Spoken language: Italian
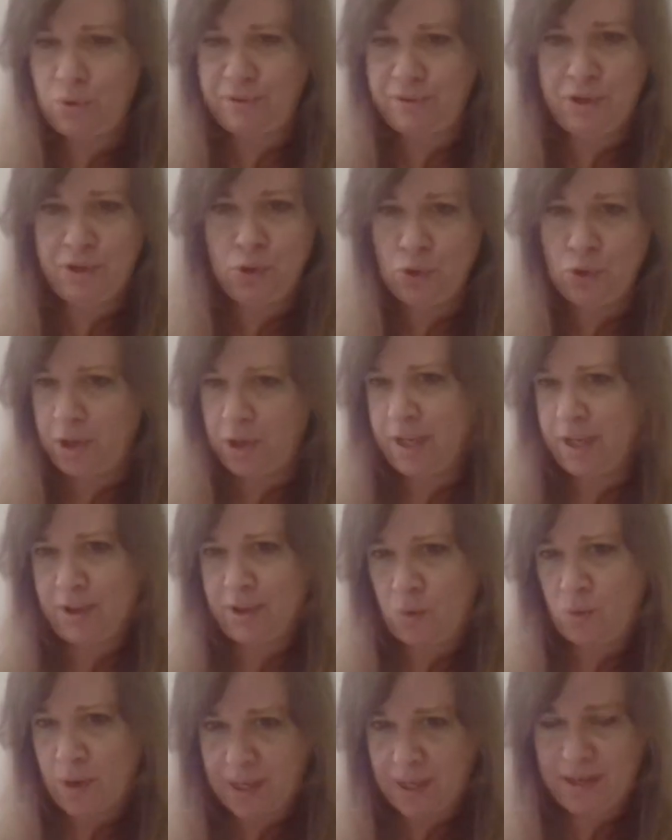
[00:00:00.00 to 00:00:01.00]
filone nel
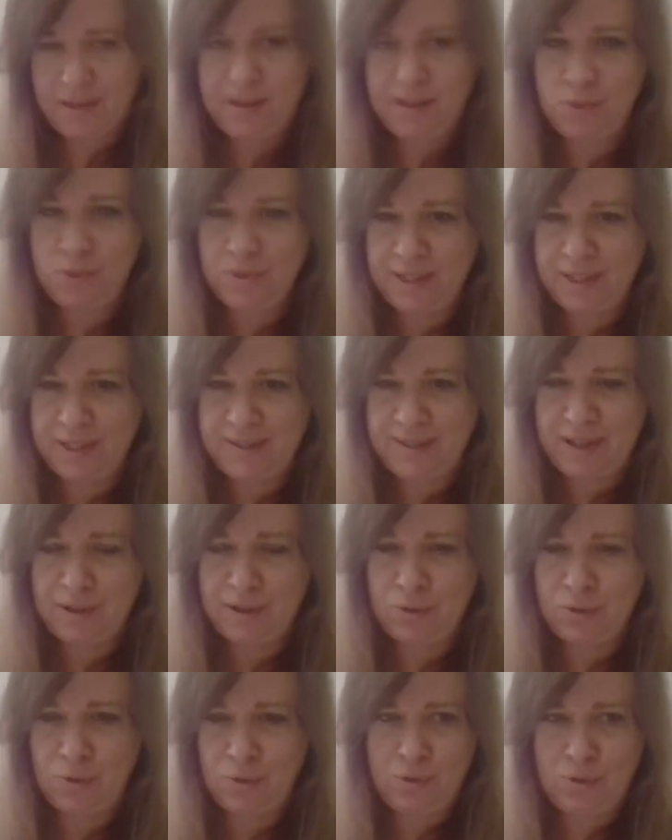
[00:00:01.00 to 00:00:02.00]
quale tu sei
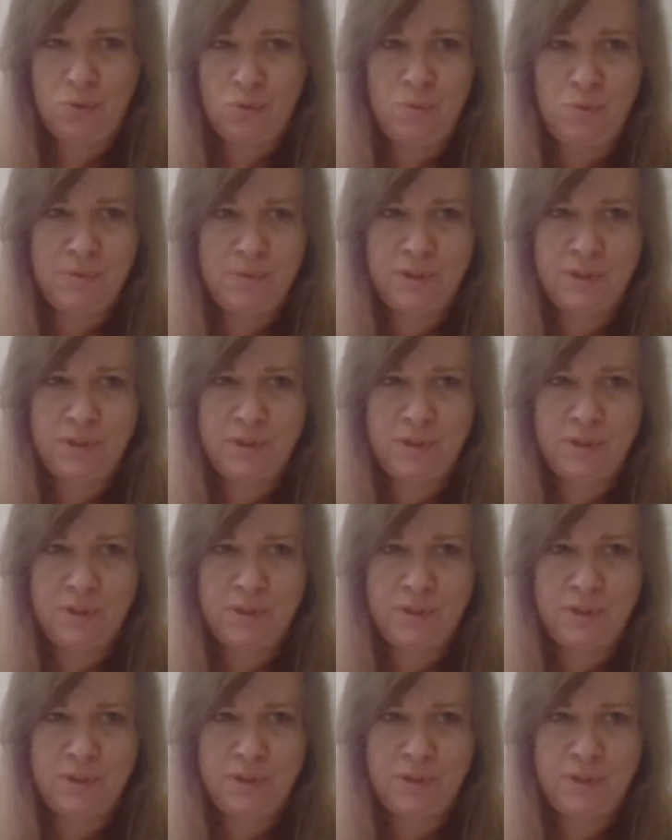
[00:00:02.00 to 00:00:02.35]
stato un,